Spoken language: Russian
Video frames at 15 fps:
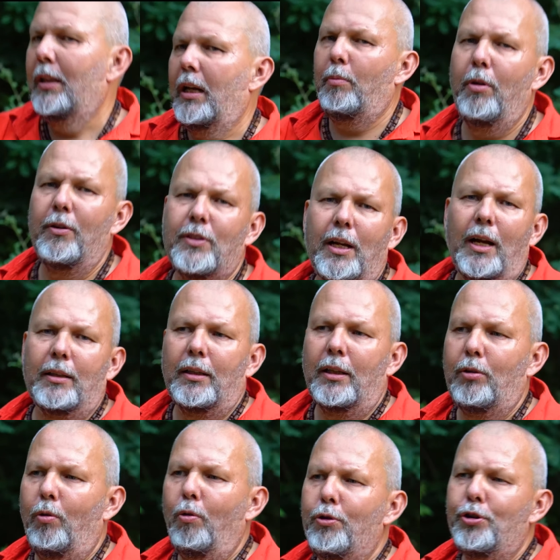На мой взгляд,
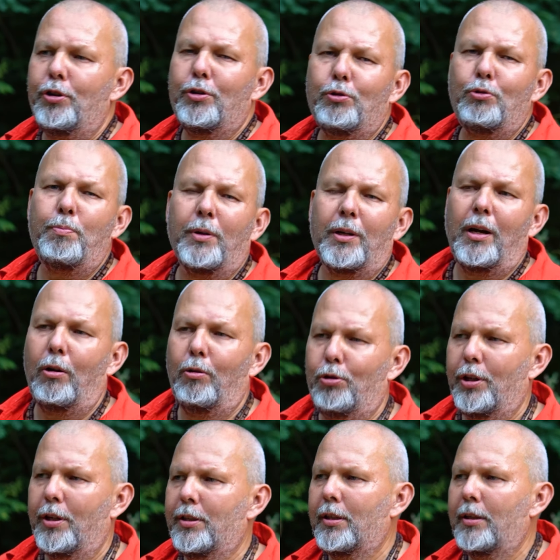это очень супер
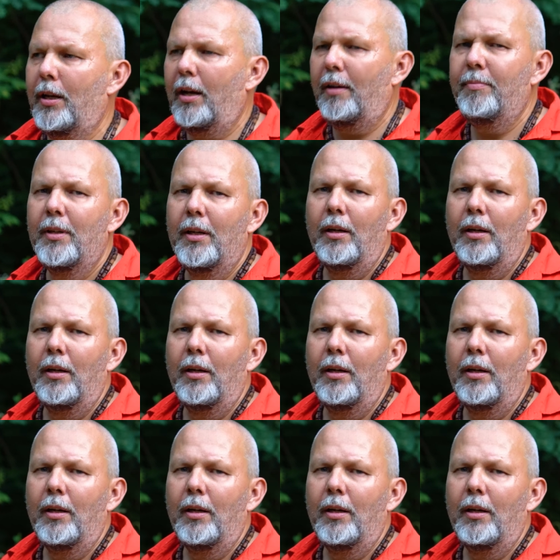хорошая цена,